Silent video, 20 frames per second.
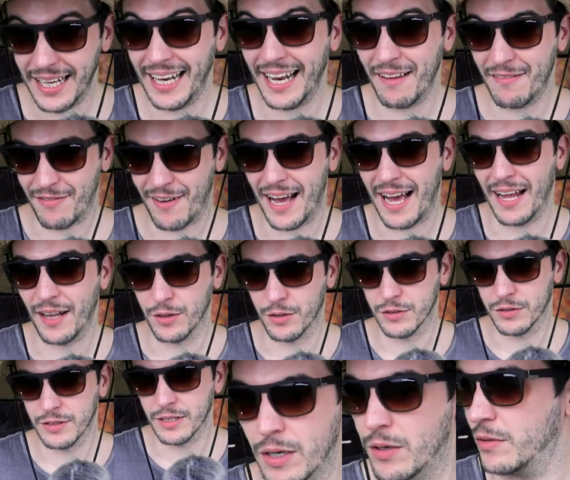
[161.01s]
levá-lo.
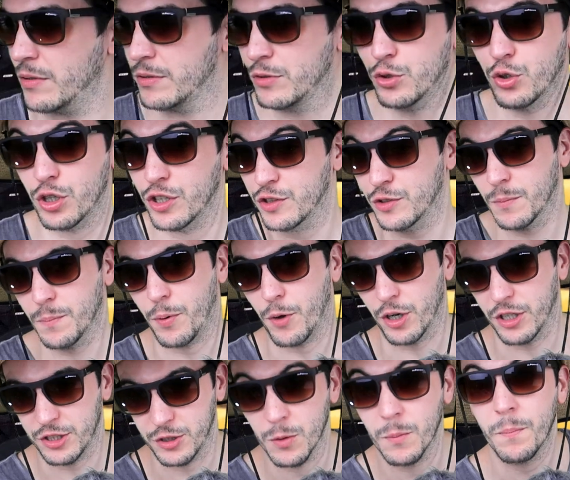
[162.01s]
Não, dois não
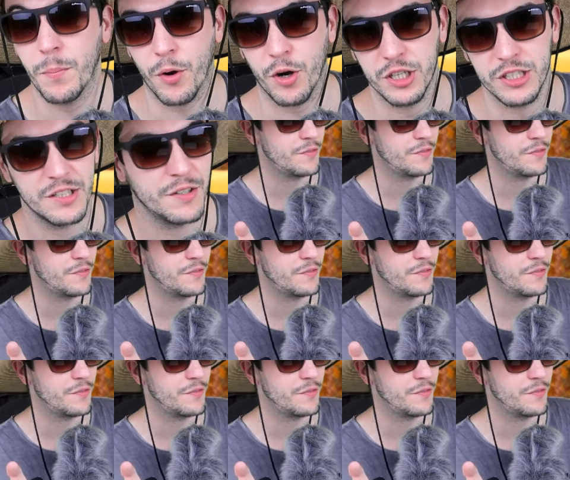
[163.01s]
pode, um pode.